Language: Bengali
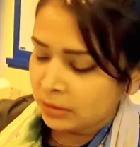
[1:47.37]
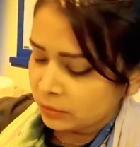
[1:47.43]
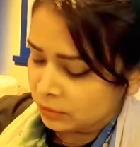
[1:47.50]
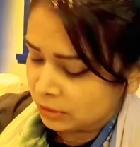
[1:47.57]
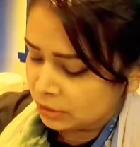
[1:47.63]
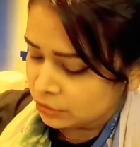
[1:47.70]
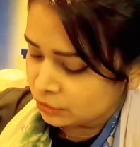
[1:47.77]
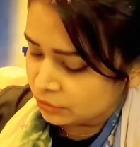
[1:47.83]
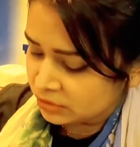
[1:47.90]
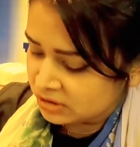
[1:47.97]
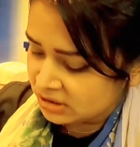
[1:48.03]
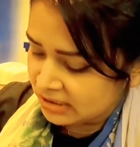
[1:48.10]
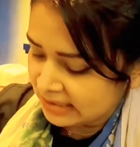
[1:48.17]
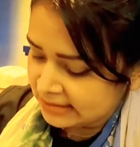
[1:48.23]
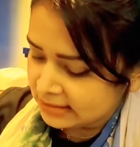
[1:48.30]
এখনকার জন্য
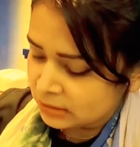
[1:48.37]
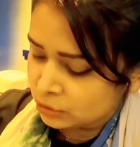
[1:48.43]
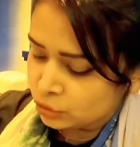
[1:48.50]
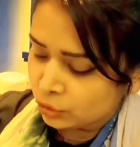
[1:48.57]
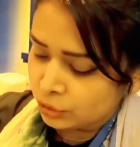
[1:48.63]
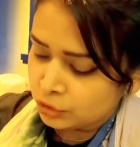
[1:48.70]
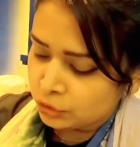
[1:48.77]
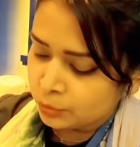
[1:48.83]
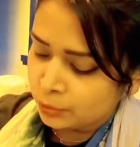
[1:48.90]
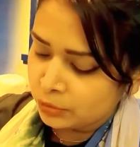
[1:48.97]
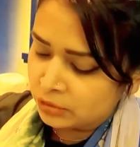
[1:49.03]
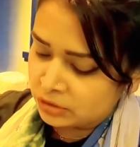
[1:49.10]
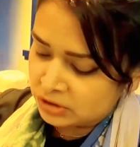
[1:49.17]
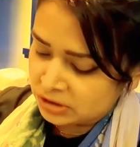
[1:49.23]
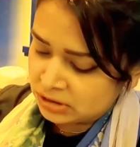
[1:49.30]
যেটা আছে ছয়শো
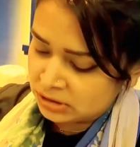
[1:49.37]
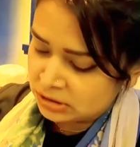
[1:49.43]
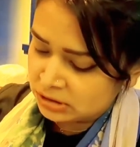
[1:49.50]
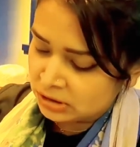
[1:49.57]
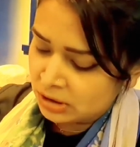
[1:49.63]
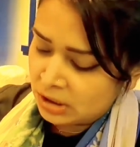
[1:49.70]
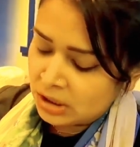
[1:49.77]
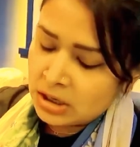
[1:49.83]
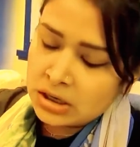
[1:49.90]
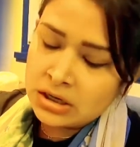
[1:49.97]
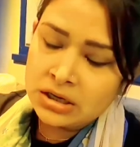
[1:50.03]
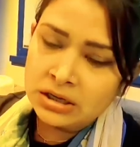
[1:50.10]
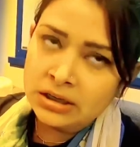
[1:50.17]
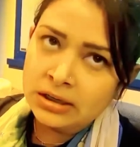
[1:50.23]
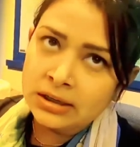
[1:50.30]
পঞ্চাশ
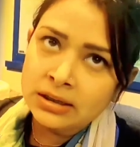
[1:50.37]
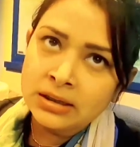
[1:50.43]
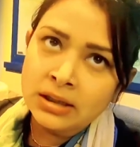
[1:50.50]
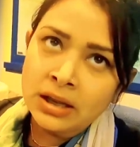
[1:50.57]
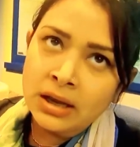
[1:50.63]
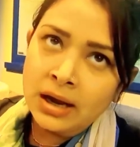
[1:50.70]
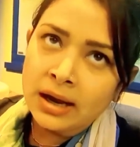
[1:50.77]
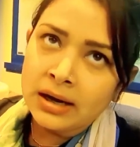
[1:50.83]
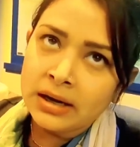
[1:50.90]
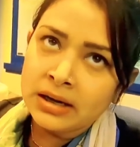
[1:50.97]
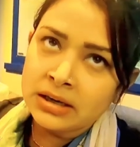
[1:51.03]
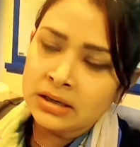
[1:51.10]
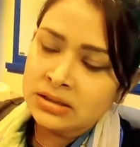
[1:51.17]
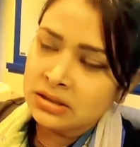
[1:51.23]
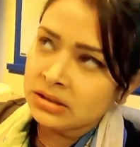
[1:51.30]
রিঙ্গিত আর
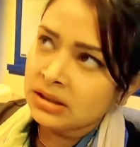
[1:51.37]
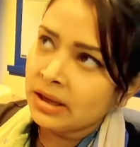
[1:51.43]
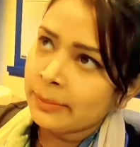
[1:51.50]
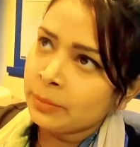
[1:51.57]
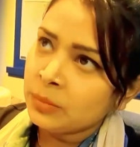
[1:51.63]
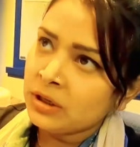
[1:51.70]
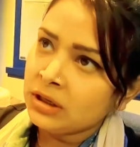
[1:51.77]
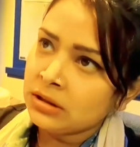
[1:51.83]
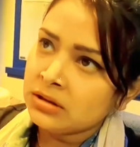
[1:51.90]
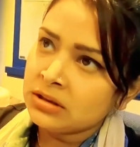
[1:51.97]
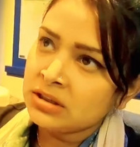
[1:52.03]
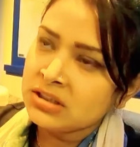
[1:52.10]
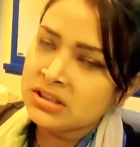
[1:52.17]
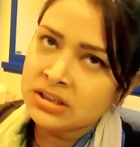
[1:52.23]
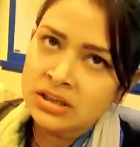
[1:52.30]
এটার সাথে আপনি
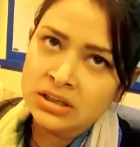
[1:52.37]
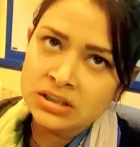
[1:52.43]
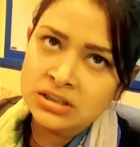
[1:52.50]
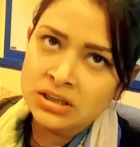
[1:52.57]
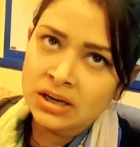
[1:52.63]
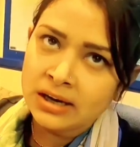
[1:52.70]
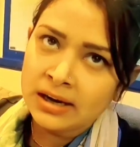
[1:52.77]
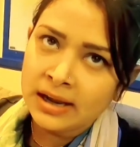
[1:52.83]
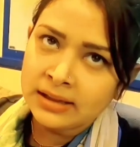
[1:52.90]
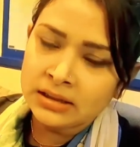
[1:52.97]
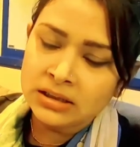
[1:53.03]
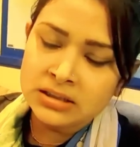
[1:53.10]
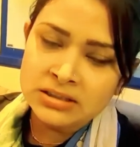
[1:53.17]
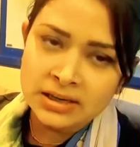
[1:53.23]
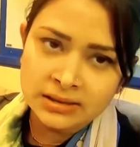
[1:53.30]
ত্রিশ কেজি আর
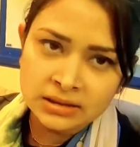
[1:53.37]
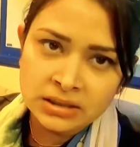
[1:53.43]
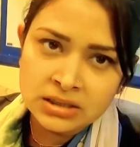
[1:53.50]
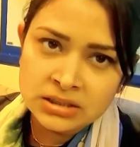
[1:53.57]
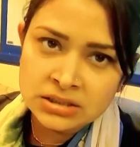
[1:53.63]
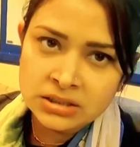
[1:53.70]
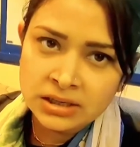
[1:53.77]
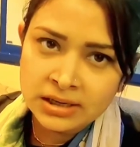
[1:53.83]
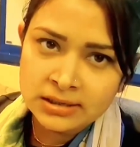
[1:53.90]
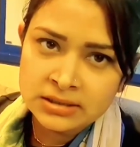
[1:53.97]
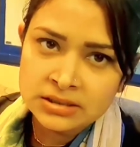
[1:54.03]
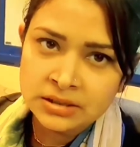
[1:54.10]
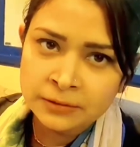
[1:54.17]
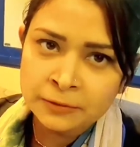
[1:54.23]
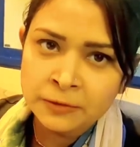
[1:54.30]
হাতে সাত কেজি
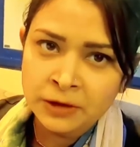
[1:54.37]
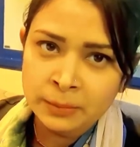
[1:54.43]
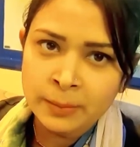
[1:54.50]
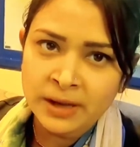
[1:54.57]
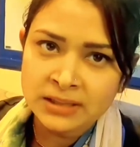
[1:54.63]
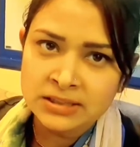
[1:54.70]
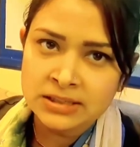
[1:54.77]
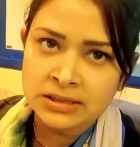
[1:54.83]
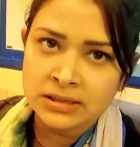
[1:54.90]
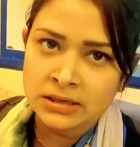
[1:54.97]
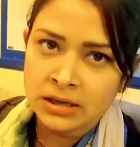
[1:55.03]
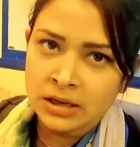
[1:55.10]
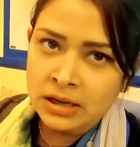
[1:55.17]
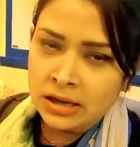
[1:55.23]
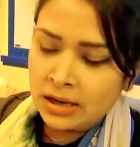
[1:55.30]
এক্সট্রা ফ্রি পাচ্ছেন
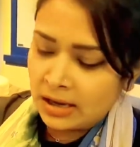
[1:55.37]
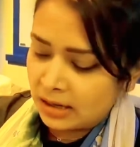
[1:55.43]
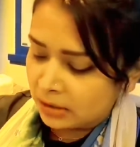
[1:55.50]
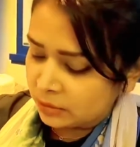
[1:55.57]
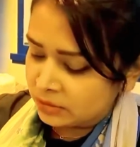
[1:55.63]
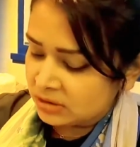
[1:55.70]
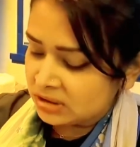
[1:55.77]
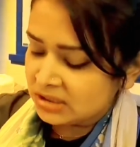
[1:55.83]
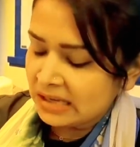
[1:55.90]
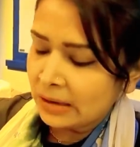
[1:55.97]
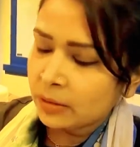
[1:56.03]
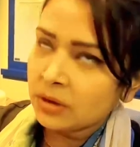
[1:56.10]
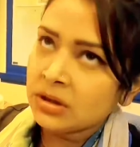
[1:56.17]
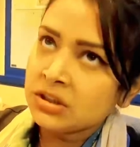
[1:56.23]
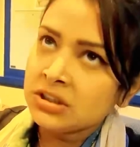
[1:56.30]
আর হচ্ছে
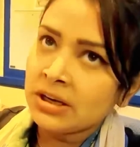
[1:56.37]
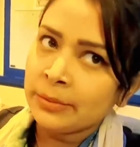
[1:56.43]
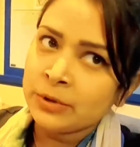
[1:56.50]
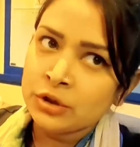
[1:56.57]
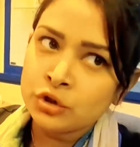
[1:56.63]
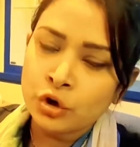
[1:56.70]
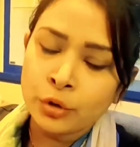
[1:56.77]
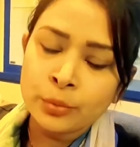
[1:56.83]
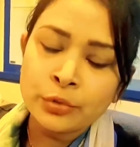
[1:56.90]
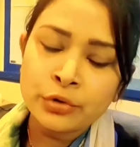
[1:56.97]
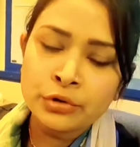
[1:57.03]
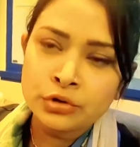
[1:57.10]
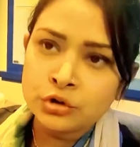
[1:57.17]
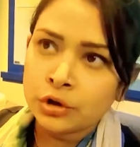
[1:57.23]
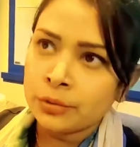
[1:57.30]
যাওয়া আসা আমাদের
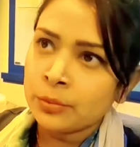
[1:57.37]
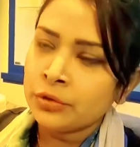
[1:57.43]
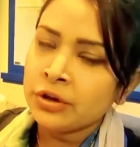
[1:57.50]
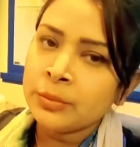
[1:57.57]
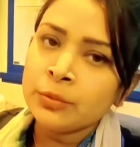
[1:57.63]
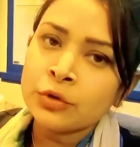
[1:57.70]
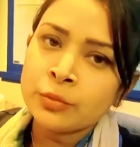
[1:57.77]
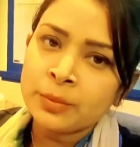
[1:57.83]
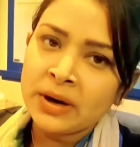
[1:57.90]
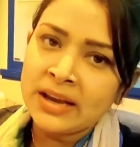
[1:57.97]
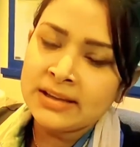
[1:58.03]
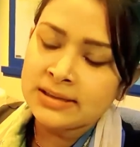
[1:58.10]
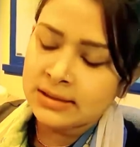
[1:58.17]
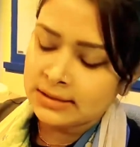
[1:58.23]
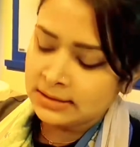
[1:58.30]
সর্বনিম্ন
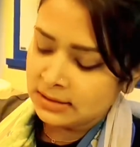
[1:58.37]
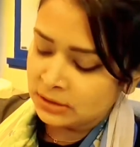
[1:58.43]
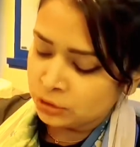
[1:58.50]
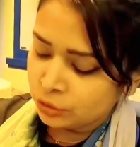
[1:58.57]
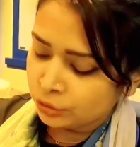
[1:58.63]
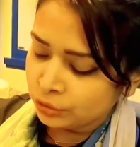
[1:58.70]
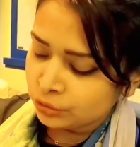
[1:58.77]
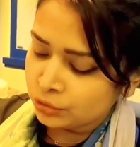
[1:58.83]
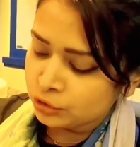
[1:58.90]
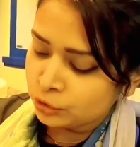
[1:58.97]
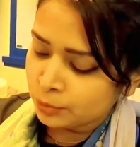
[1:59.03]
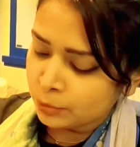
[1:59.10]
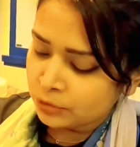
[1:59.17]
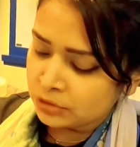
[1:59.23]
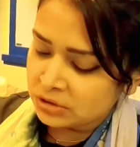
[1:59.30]
প্রাইস আছে
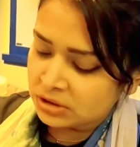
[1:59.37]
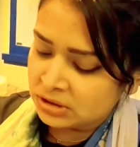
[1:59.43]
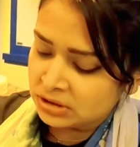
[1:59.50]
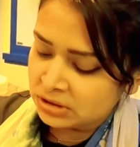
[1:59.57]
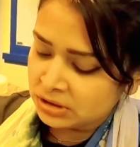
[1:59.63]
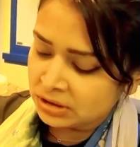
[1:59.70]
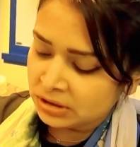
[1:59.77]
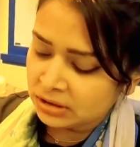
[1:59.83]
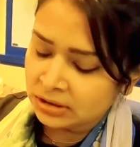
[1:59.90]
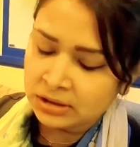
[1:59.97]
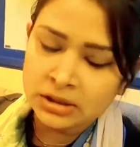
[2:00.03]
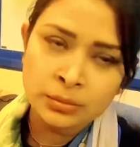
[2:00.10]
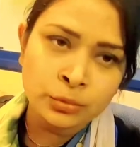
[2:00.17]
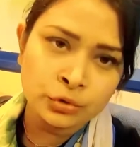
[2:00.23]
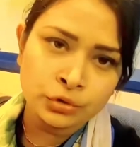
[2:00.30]
সতেরোশো পঞ্চাশ
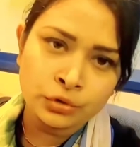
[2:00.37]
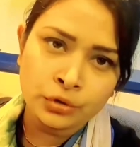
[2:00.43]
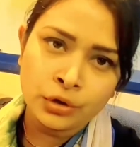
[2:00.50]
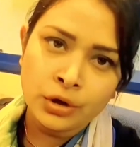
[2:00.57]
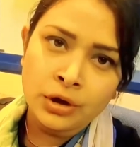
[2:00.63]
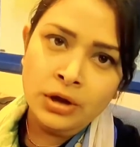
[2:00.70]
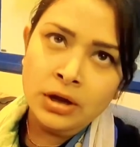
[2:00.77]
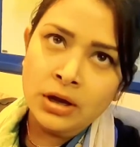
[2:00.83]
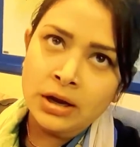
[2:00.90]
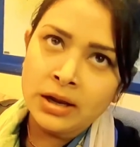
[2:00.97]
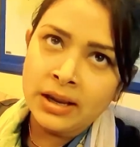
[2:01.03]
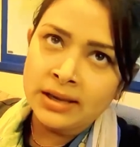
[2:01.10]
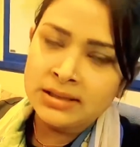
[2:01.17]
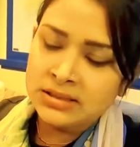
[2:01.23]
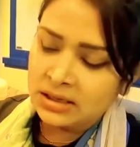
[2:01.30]
রিঙ্গিতের মতো
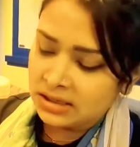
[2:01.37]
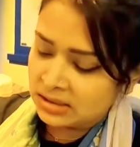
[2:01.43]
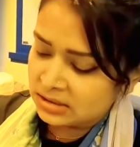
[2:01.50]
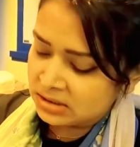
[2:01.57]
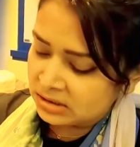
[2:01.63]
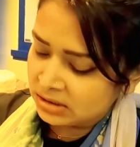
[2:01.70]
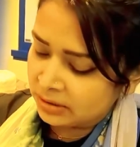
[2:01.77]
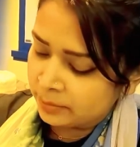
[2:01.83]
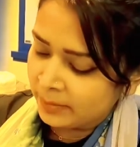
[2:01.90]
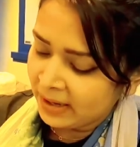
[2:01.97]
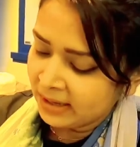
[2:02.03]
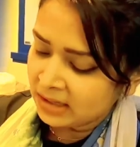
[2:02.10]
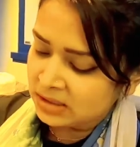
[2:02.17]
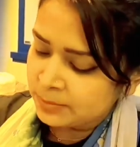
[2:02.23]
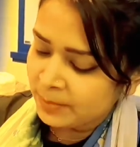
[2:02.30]
এটার সাথে
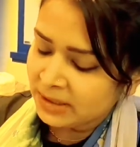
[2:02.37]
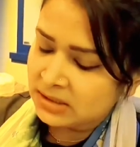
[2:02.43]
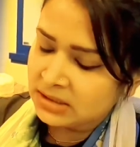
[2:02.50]
ব্যাগেজ